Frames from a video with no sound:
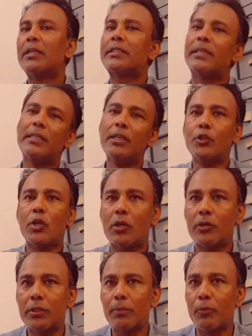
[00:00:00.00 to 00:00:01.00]
সেদিন
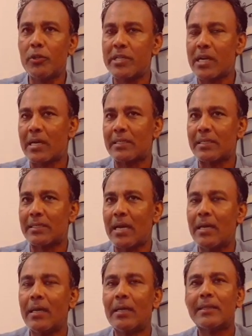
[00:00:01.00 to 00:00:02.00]
যখন সে পুলিশের কাছে
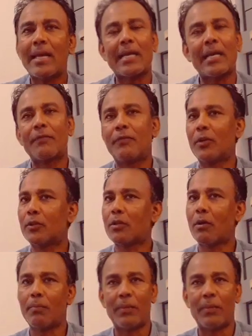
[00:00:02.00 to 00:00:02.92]
যায় তাকে আর ফেরত দেওয়া